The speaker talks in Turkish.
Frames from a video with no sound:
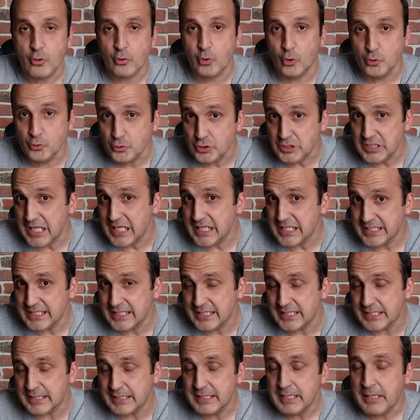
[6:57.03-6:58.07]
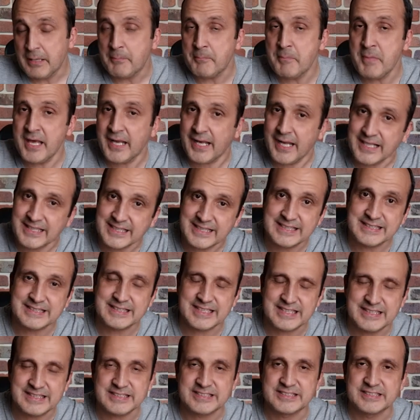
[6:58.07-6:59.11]
konuyla ilgili merak
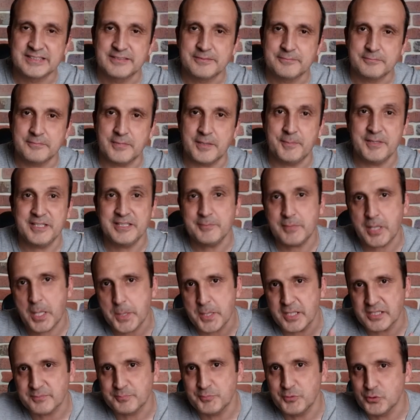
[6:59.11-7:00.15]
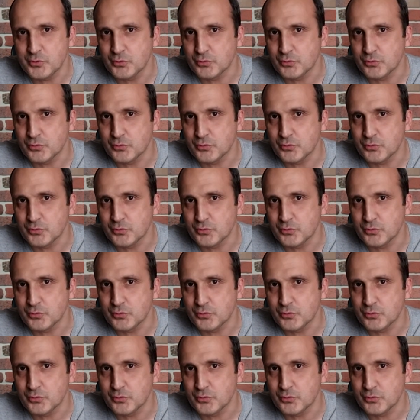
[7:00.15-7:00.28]
ettiğiniz ve benim anlatmayı